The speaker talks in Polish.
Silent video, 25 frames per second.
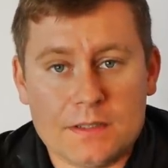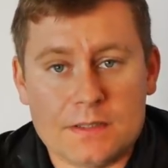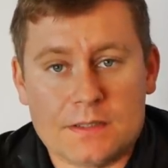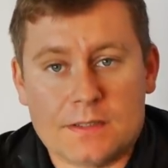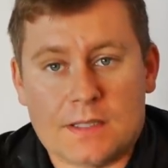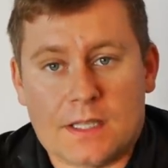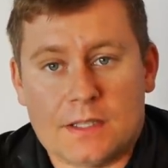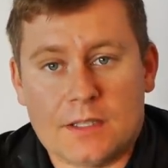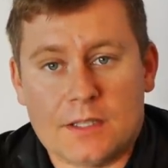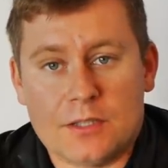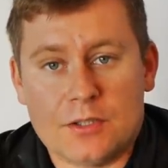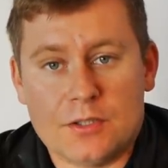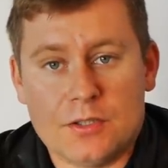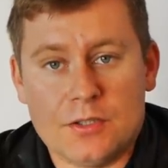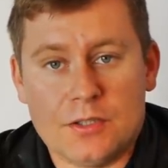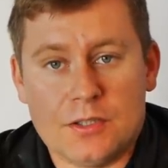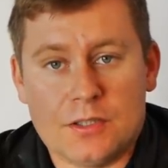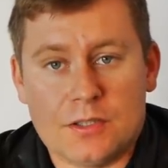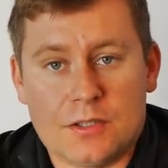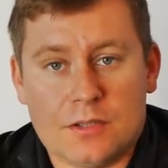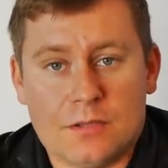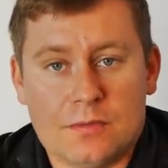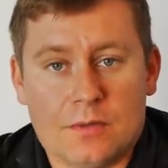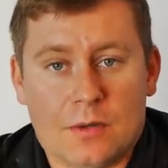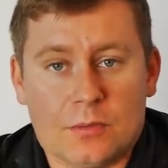
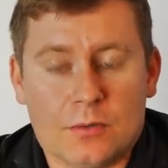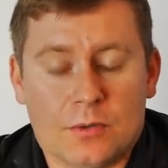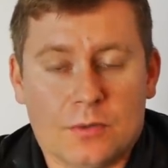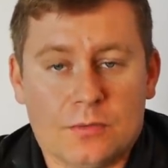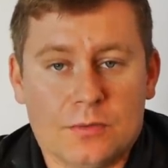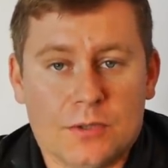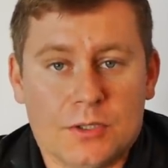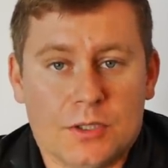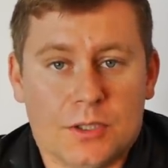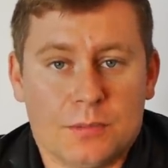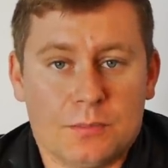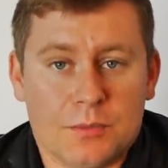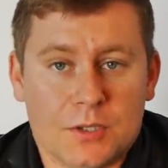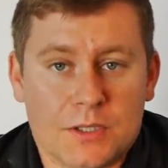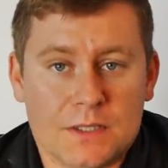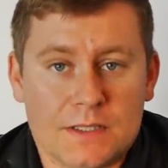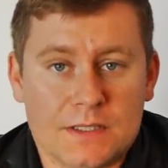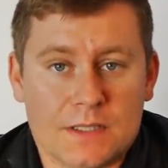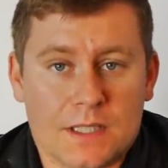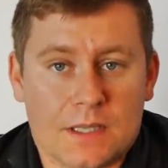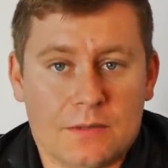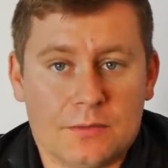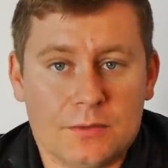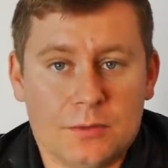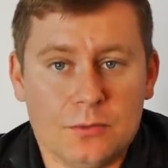statecznik gwałtownie się
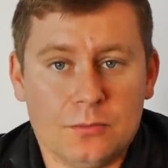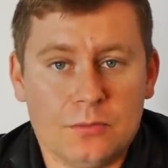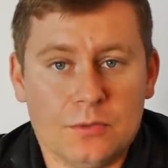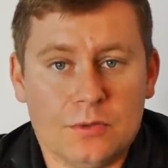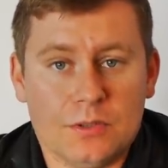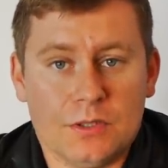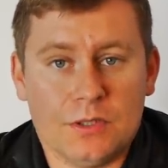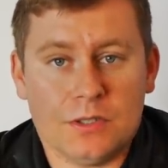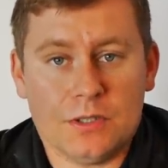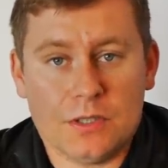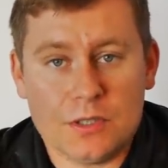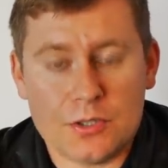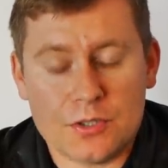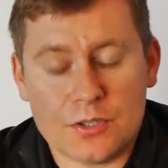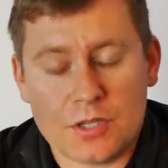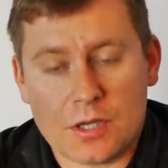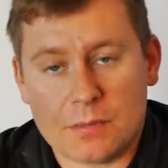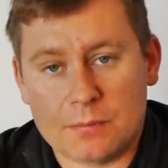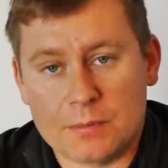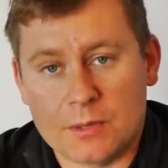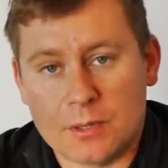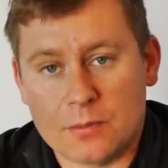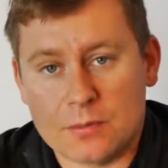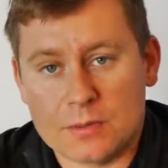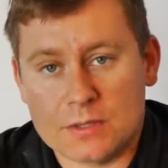przestawił i
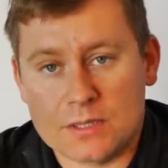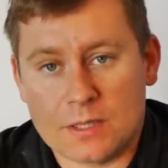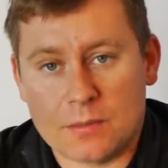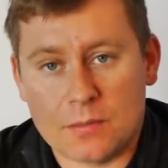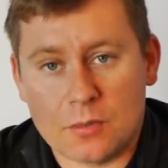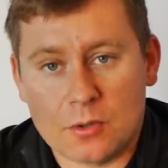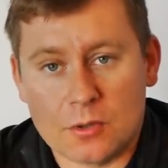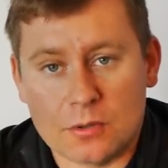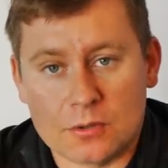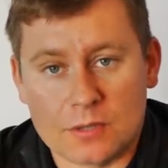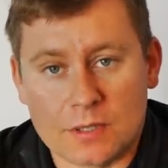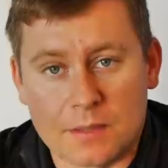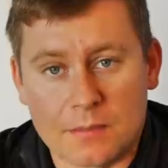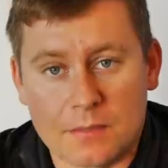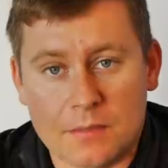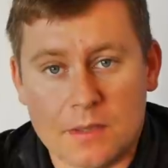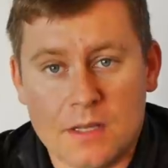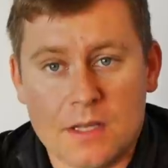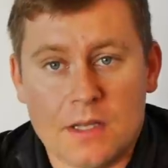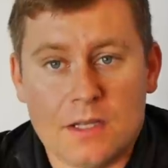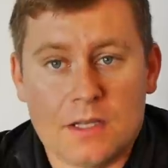szarpnęło samolotem.